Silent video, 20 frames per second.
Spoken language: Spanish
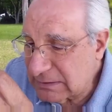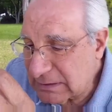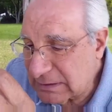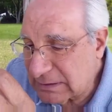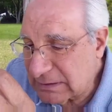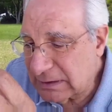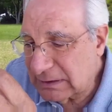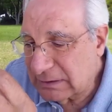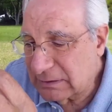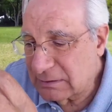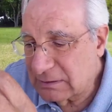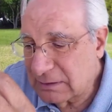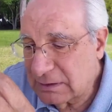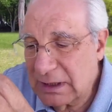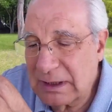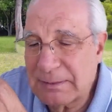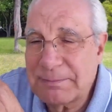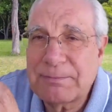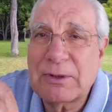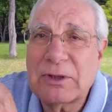insistiendo
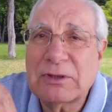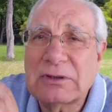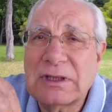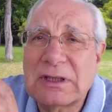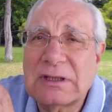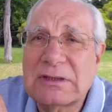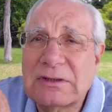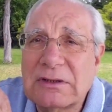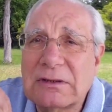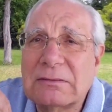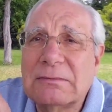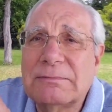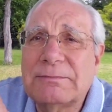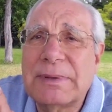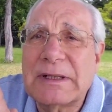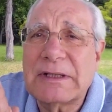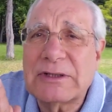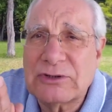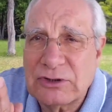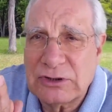en la protección
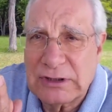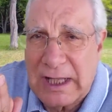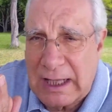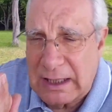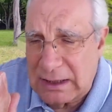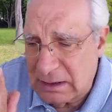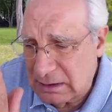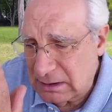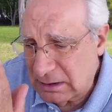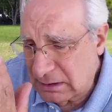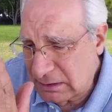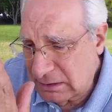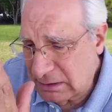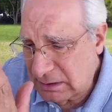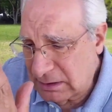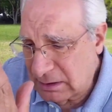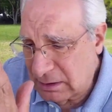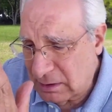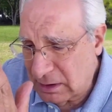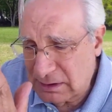personal
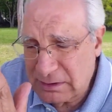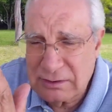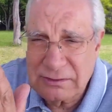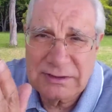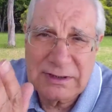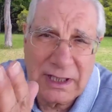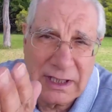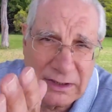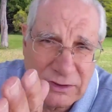y esto se